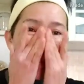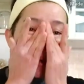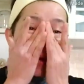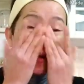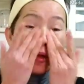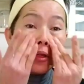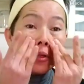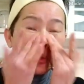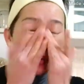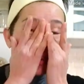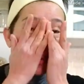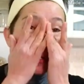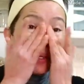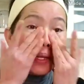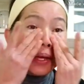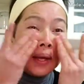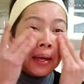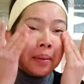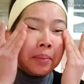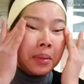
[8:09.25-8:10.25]
ค่อยๆนวด
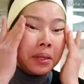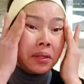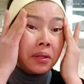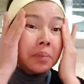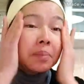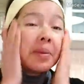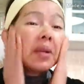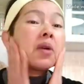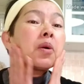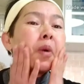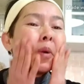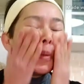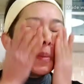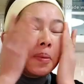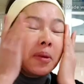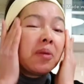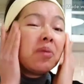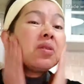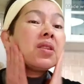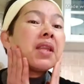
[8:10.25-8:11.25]
นะคะไม่ต้องไปกด
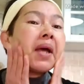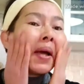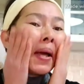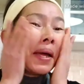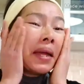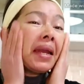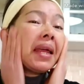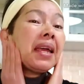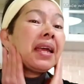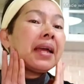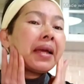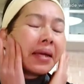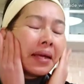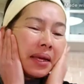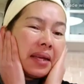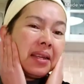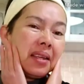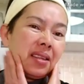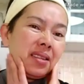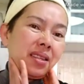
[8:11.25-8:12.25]
ผิวหน้าแรง
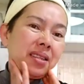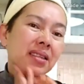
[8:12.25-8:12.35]
ค่ะ